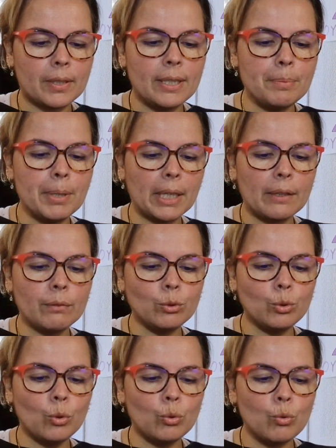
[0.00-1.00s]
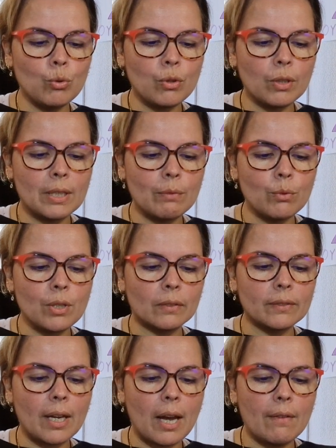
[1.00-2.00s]
Libérez-vous de tout ce qui vous
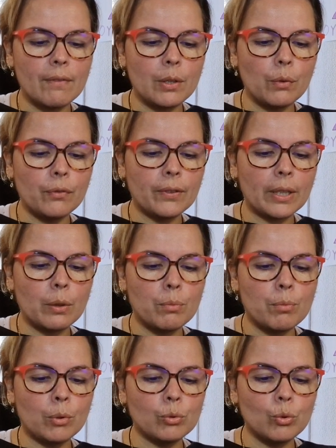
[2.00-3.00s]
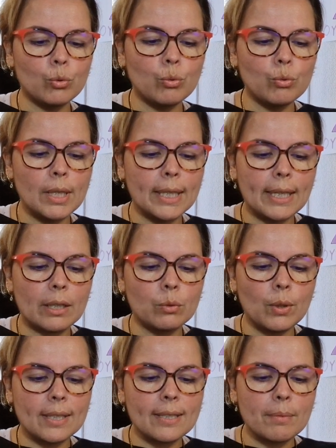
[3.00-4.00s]
entrave et offrez au monde tous les
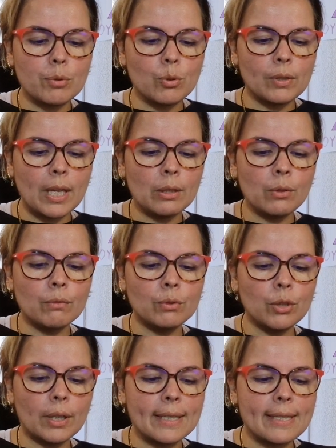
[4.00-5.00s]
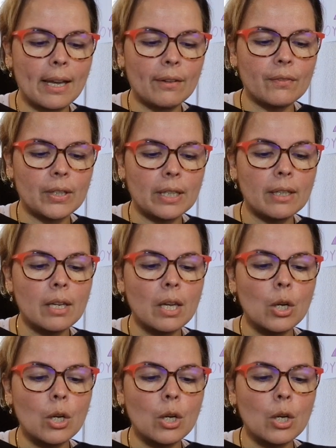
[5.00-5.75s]
cadeaux exceptionnels que vous lui réservez.